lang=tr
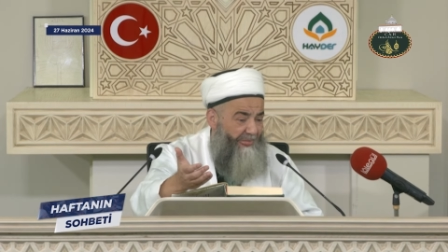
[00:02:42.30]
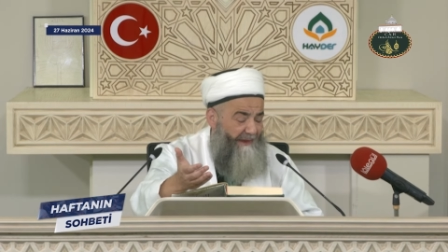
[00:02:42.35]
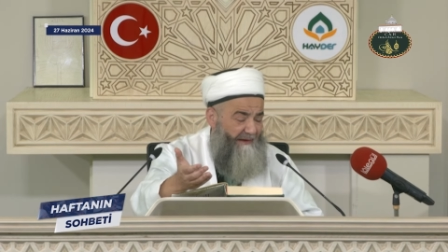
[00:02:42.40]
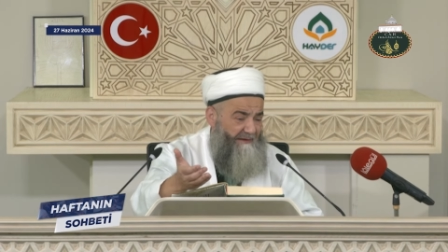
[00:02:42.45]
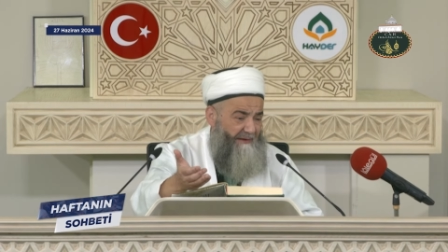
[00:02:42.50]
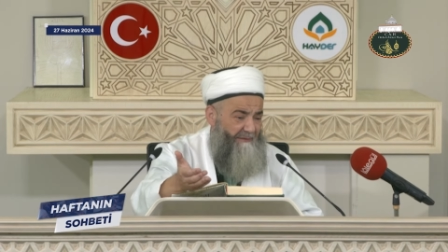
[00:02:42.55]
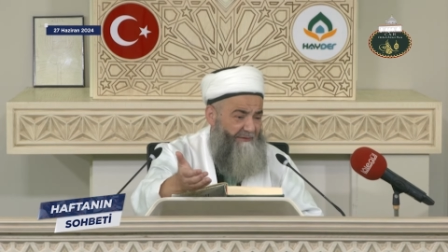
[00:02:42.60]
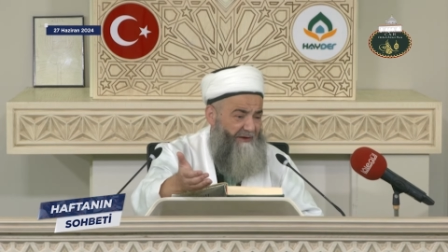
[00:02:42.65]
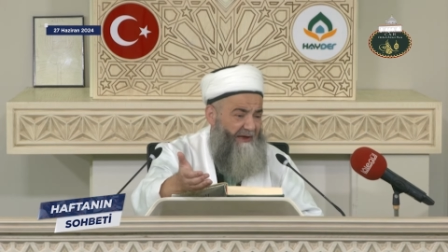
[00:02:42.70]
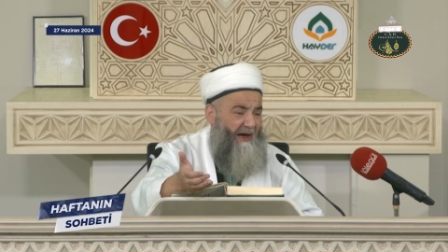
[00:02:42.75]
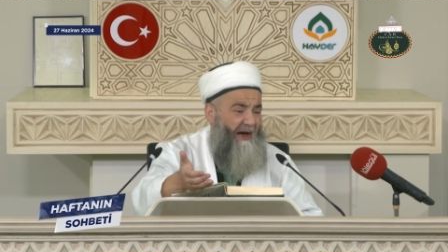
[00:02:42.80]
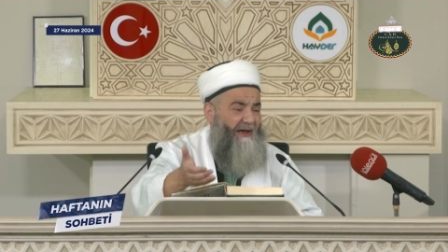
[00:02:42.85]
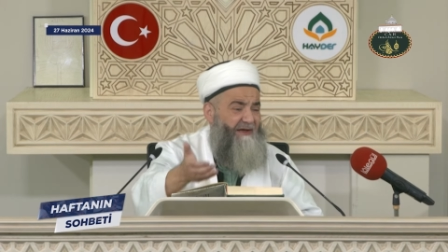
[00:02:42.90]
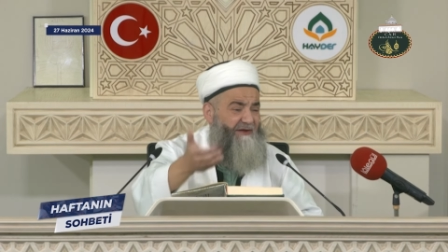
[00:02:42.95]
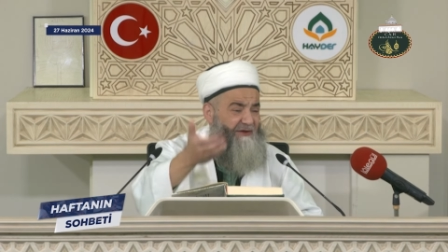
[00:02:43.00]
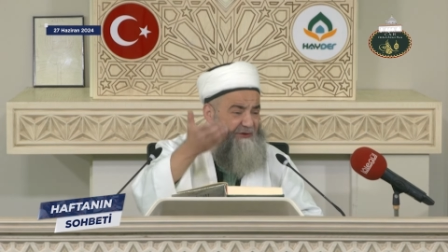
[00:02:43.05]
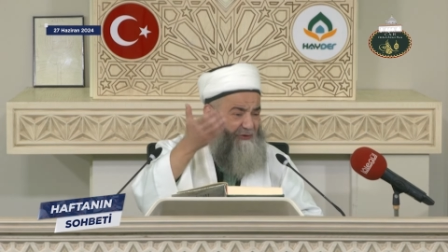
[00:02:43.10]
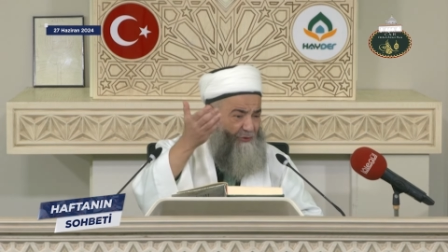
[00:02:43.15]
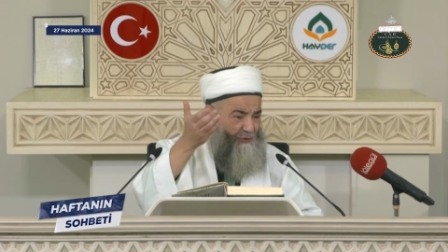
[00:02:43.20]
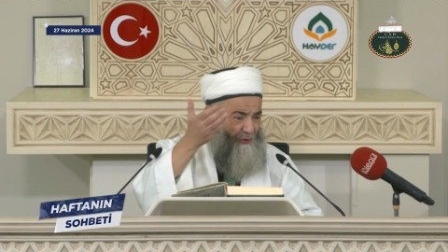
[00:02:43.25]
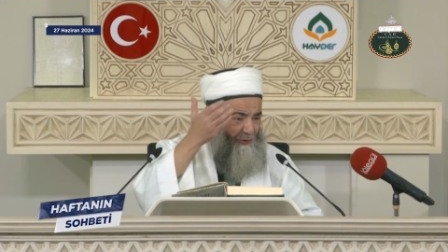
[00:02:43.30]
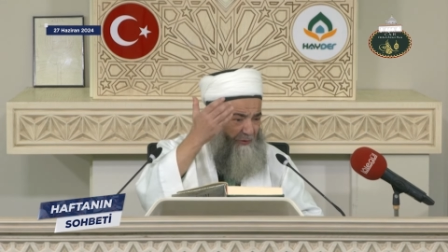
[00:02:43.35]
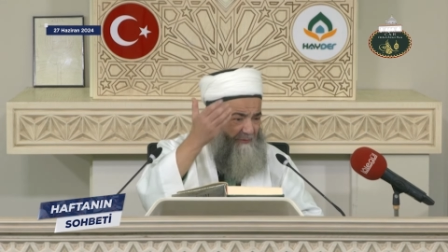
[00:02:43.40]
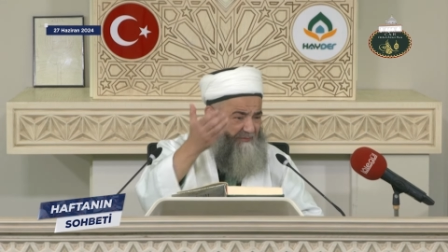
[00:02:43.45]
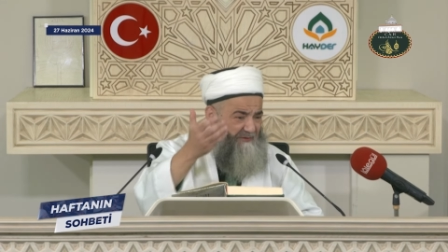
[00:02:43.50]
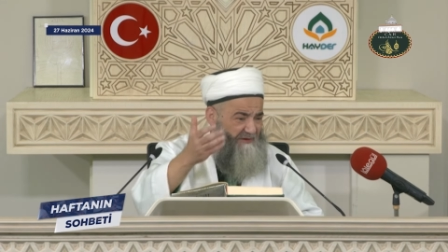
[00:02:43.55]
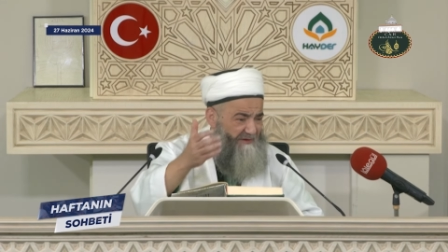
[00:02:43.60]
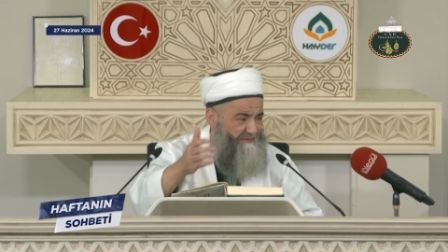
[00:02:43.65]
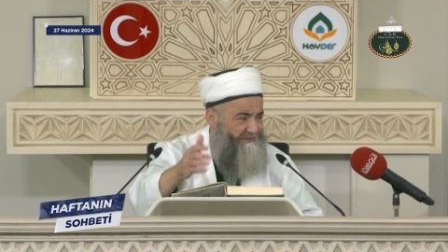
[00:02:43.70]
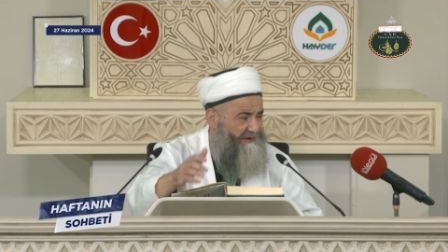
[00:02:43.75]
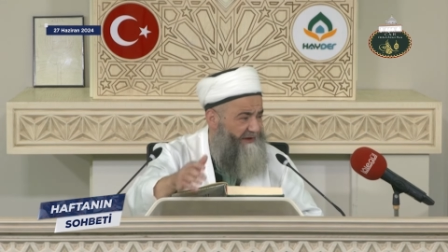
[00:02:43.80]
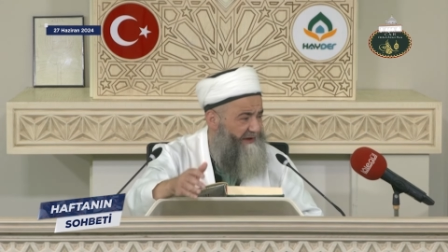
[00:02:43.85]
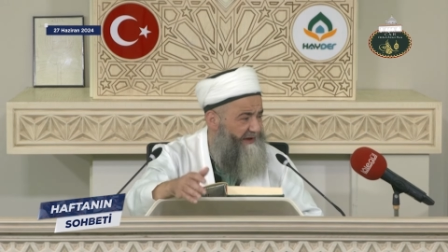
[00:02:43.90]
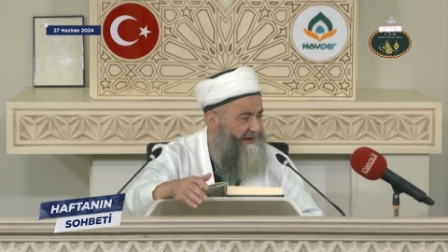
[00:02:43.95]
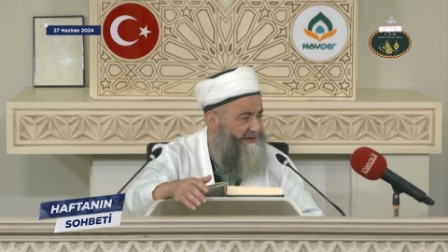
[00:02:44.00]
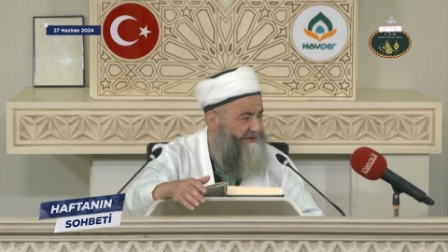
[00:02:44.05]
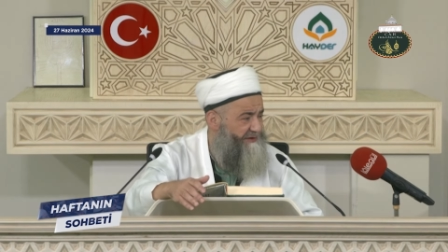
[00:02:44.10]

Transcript: Ya tabi layıkız diyor, bizim dinle